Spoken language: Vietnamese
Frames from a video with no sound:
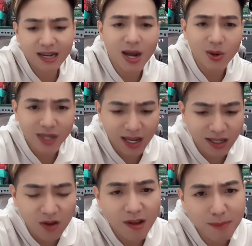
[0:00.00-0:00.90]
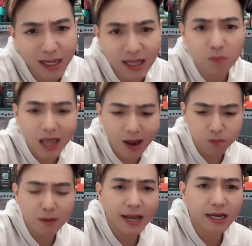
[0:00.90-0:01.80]
là đạo diễn chứ không phải mình tổng
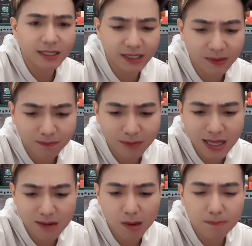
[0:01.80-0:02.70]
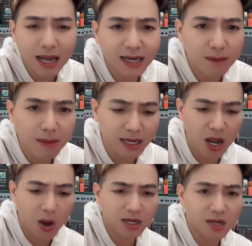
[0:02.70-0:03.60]
thống má ơi má lên nó bắt này bắt
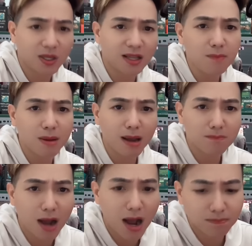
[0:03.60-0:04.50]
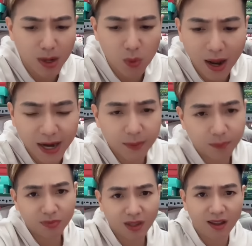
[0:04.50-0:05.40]
nọ rồi tao thấy mày mắc mệt đi quá
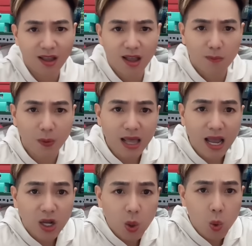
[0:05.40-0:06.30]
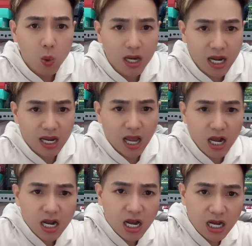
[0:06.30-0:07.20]
một cái thằng cu ly ất
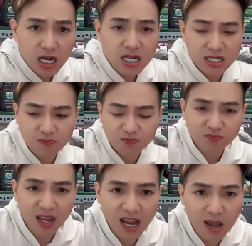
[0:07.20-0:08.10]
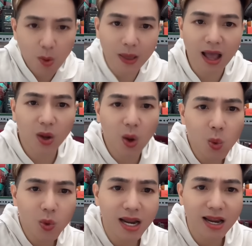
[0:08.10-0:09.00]
ơ ha một cái thằng
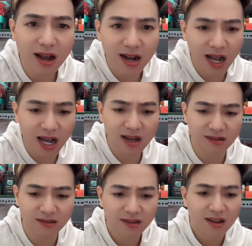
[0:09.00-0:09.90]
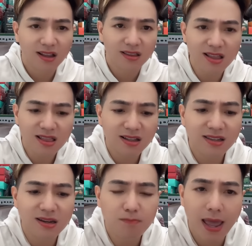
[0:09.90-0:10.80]
u ly ất ơ đi lên
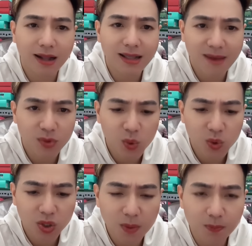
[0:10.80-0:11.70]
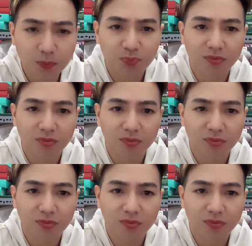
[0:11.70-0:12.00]
trên mạng làm youtube